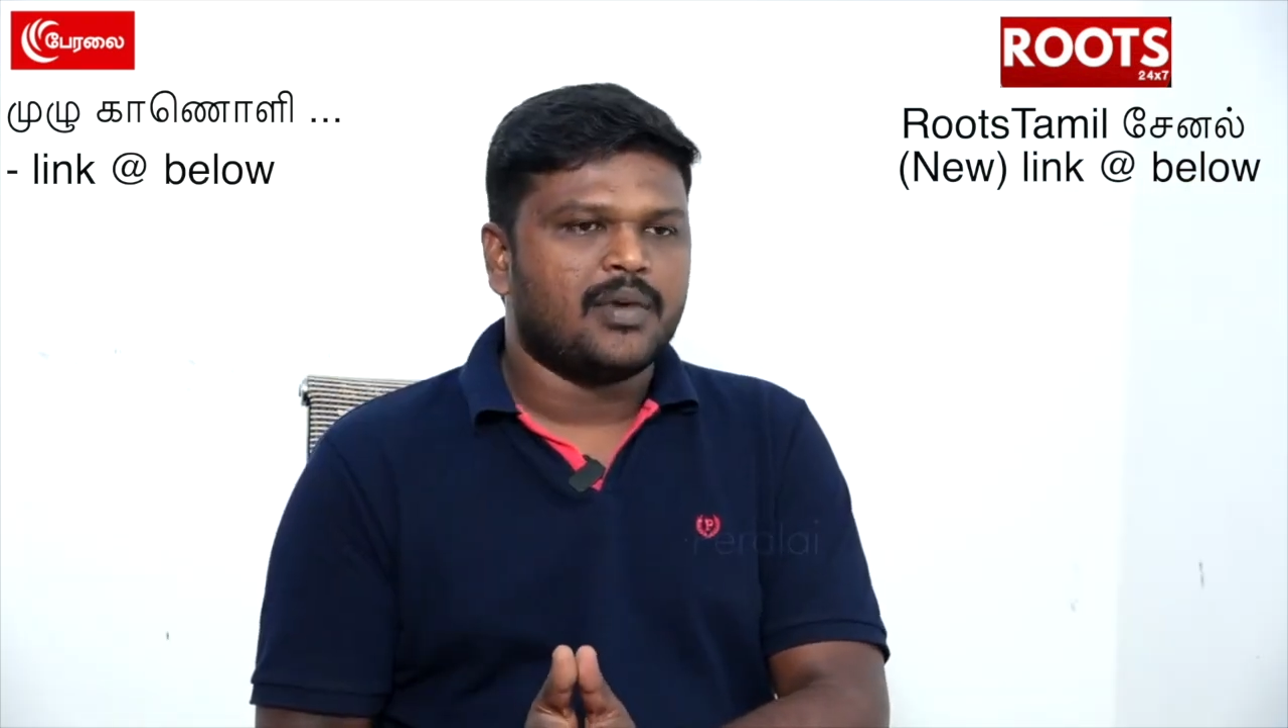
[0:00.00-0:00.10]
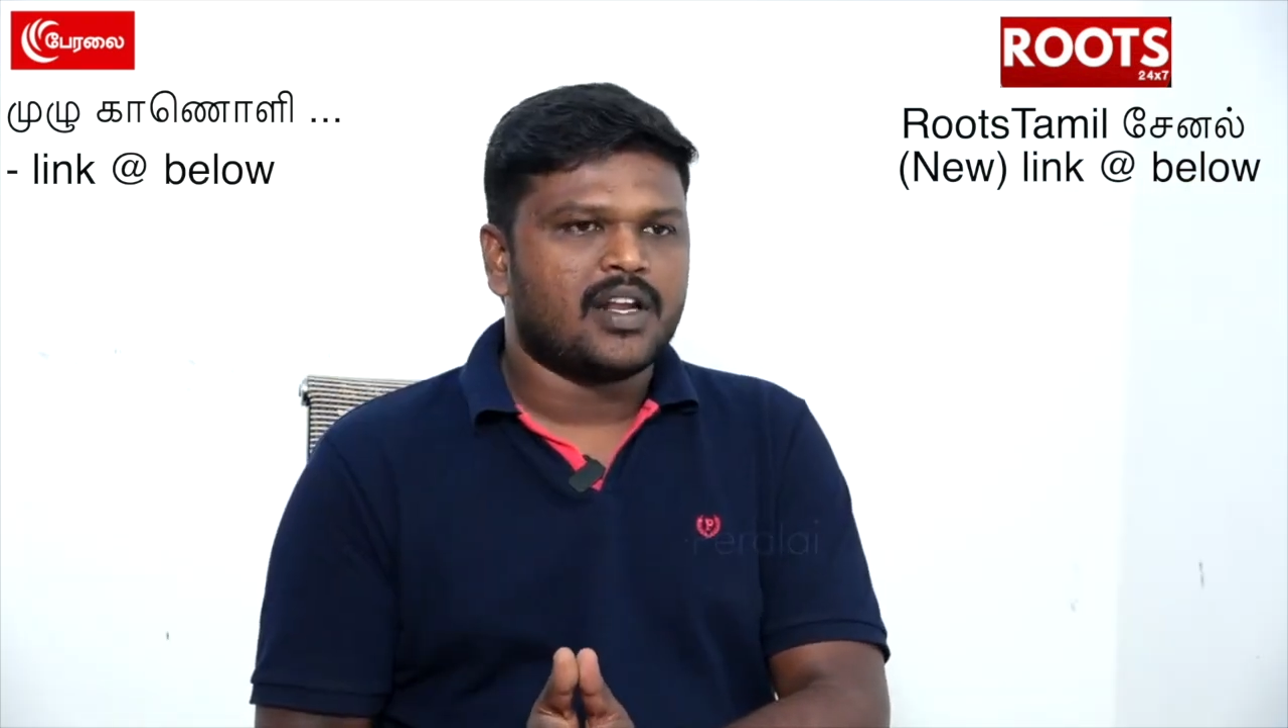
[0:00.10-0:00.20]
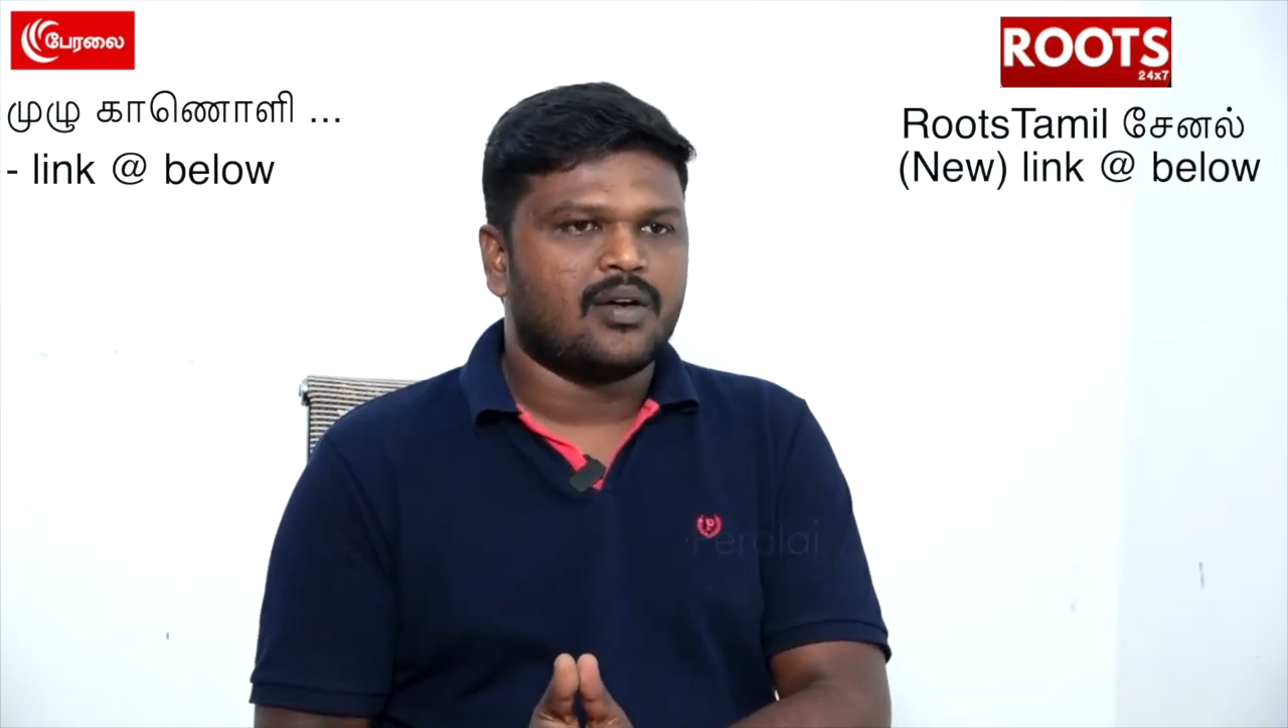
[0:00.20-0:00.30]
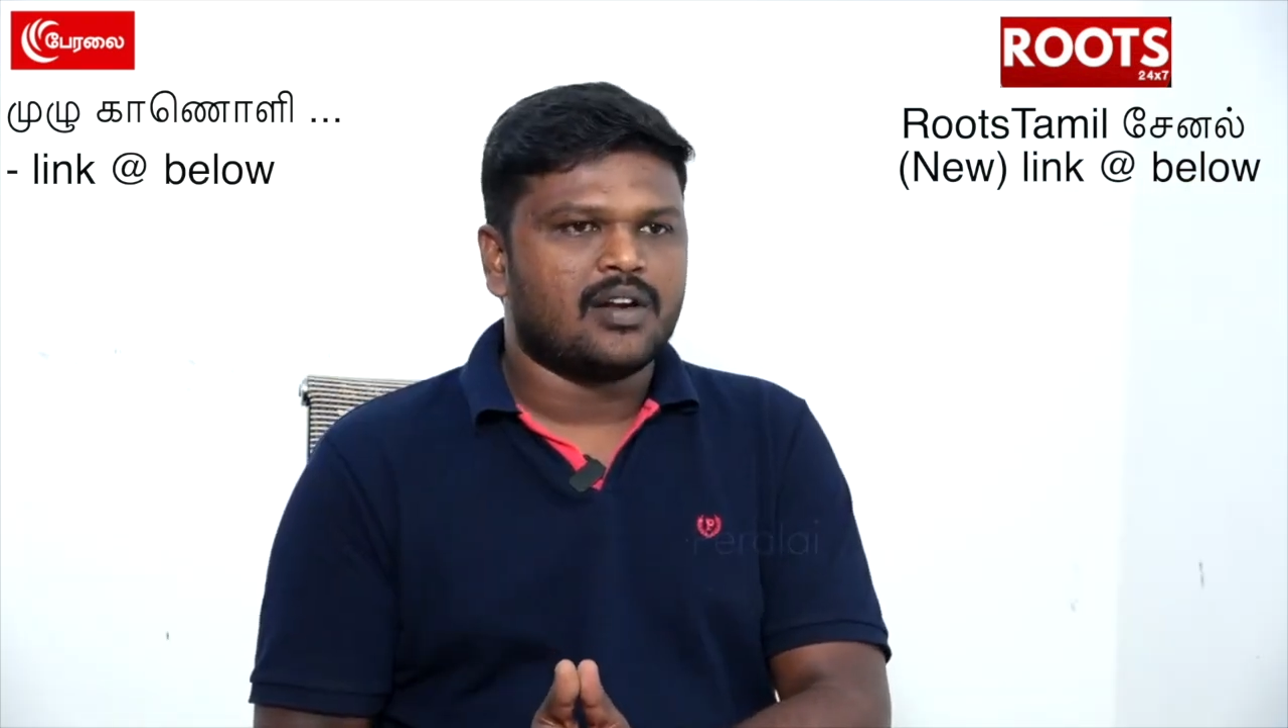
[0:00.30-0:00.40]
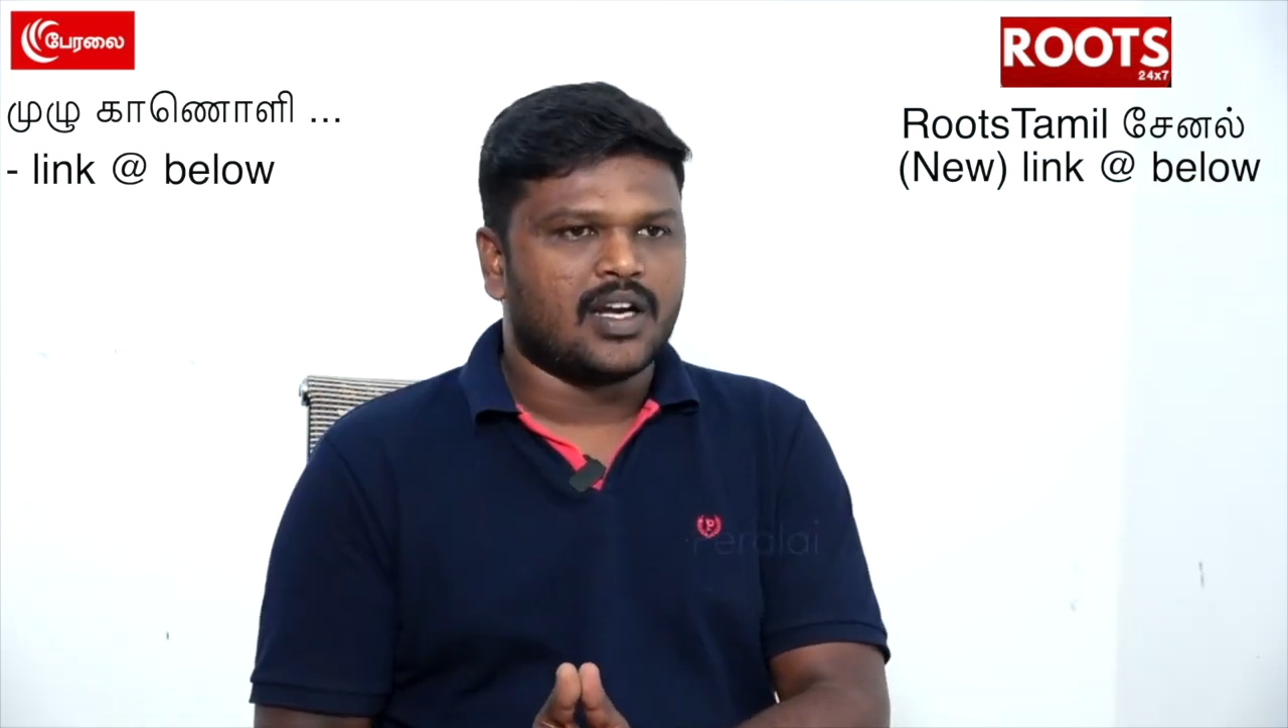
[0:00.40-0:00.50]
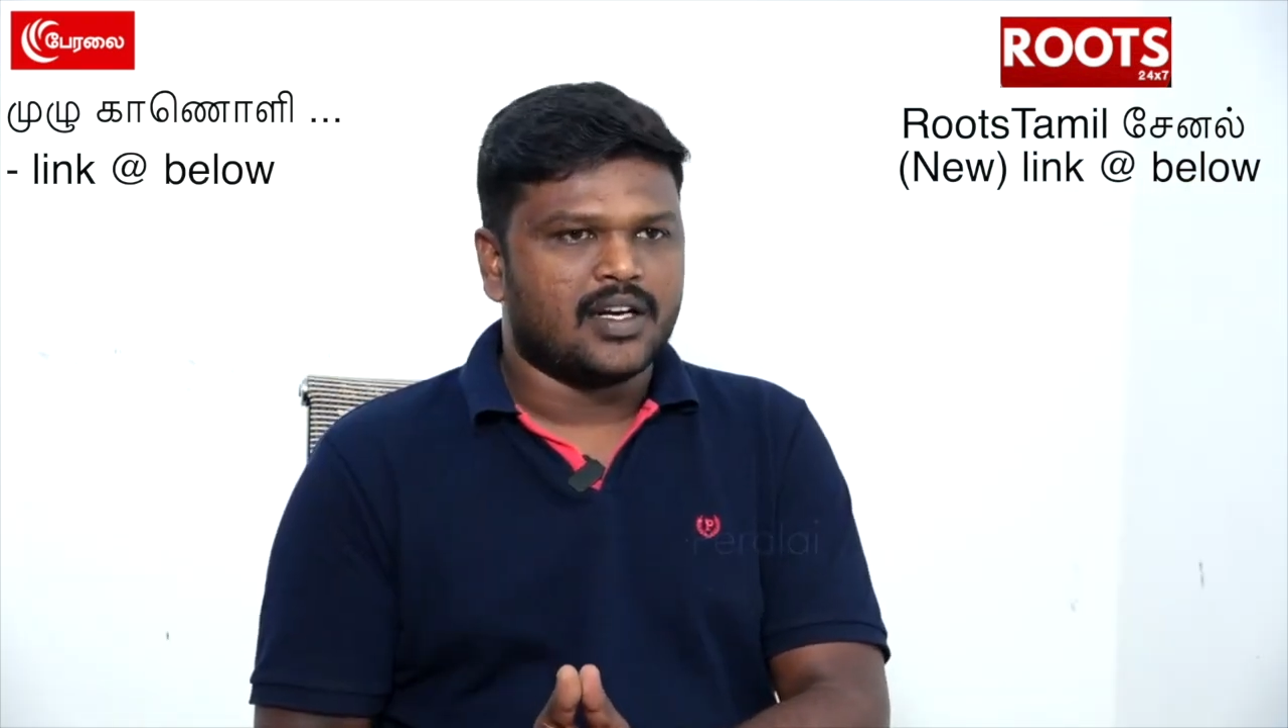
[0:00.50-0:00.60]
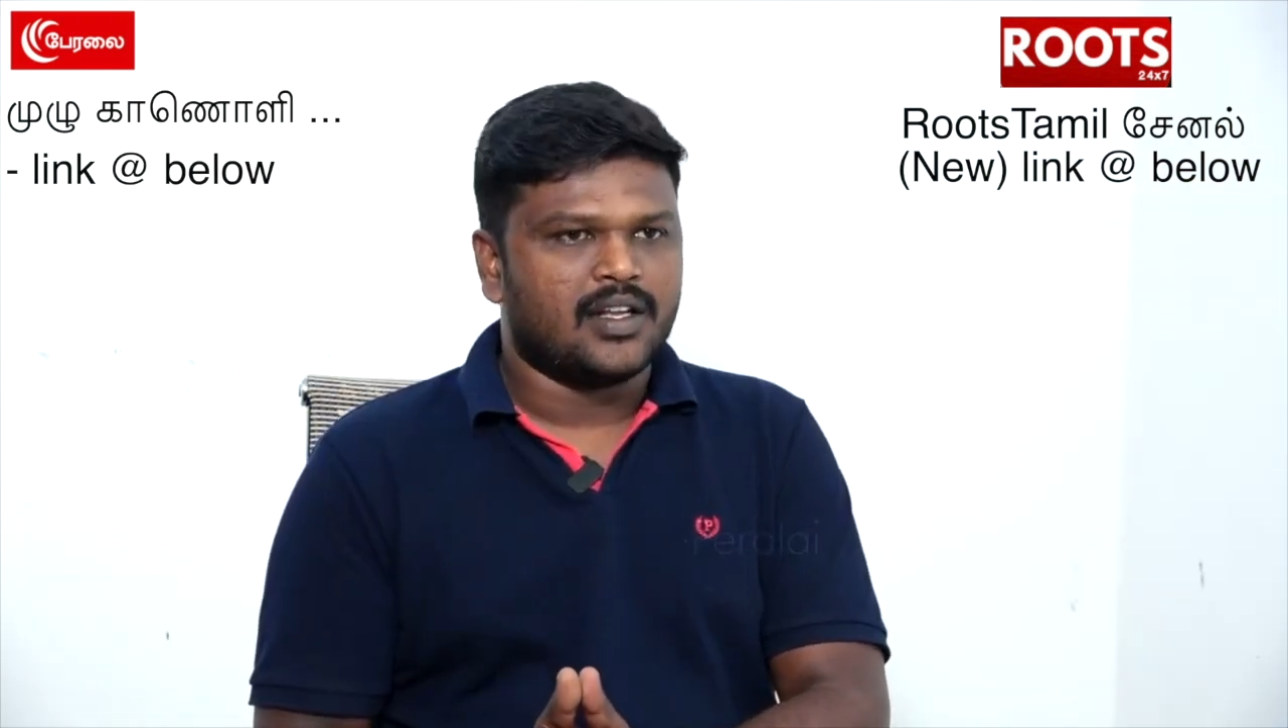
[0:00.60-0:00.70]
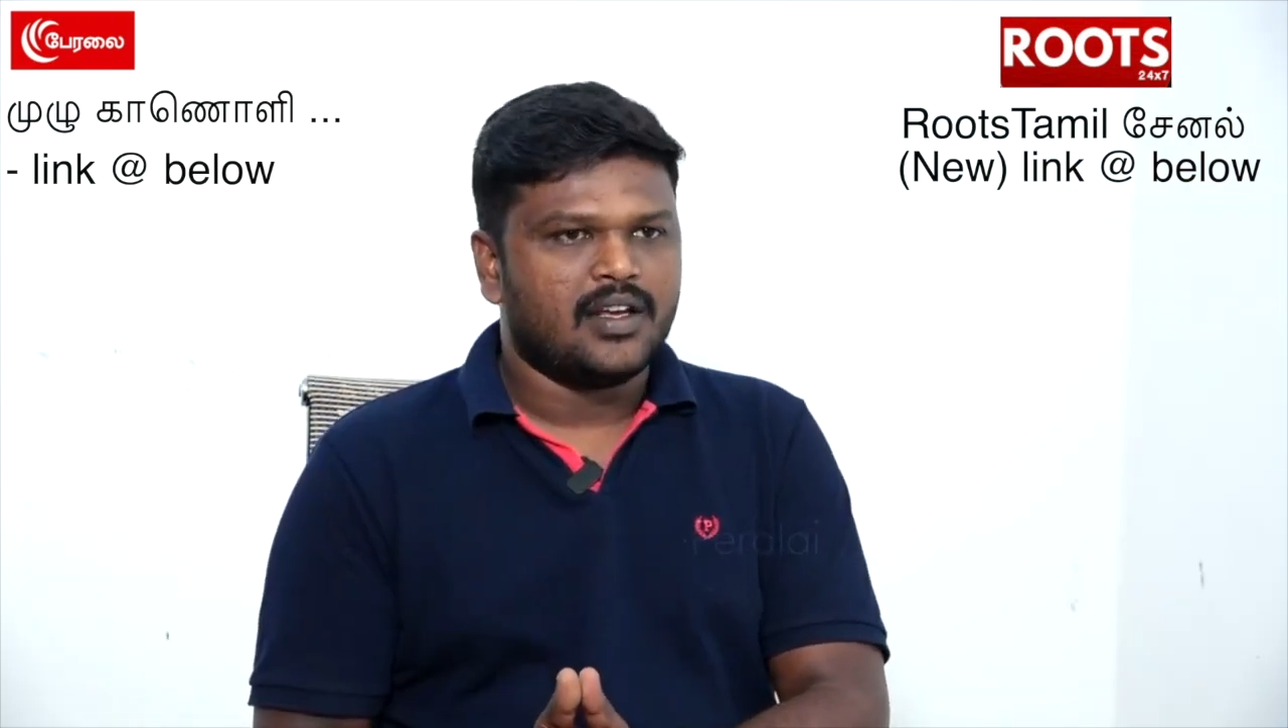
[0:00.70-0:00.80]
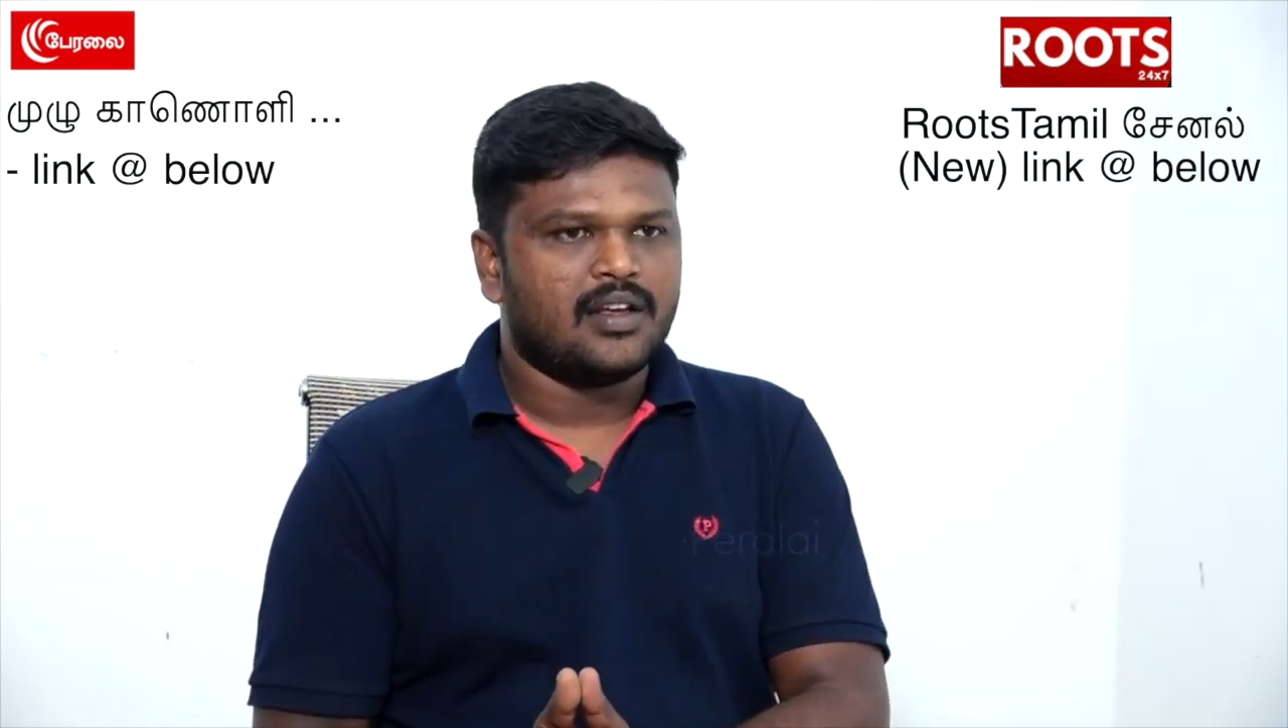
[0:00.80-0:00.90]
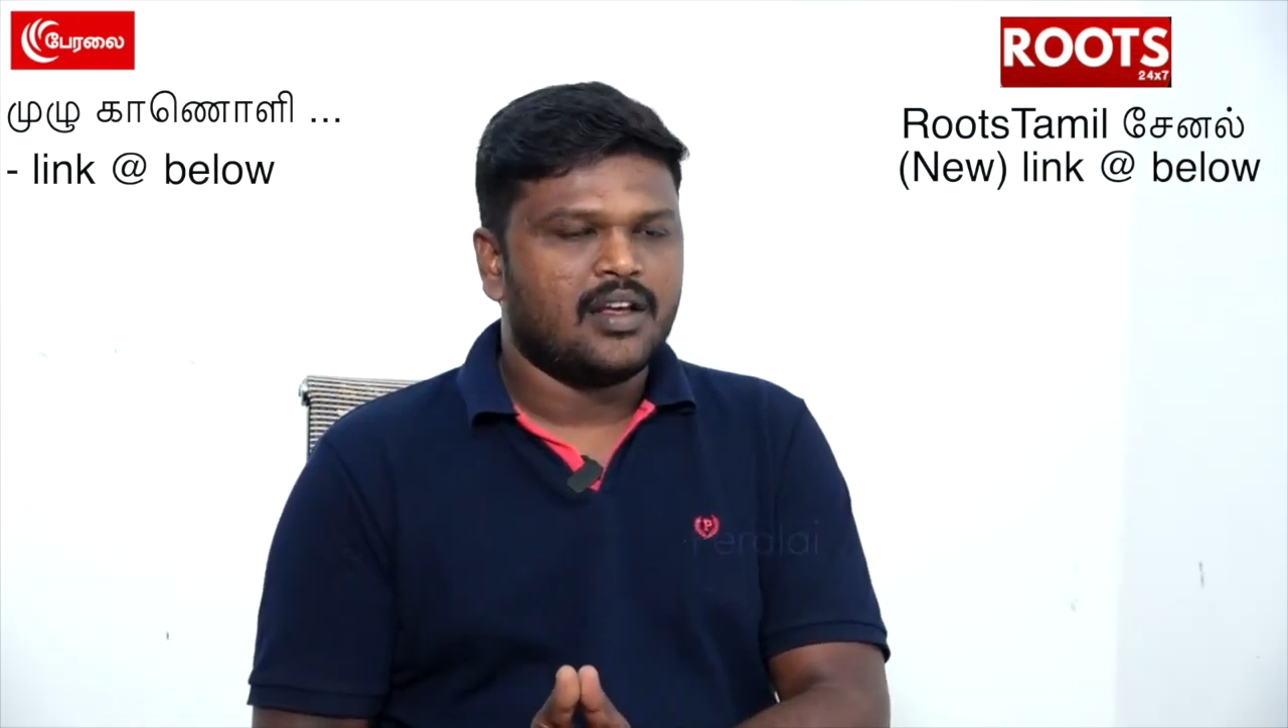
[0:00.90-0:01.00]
மேற்கோள் காட்டி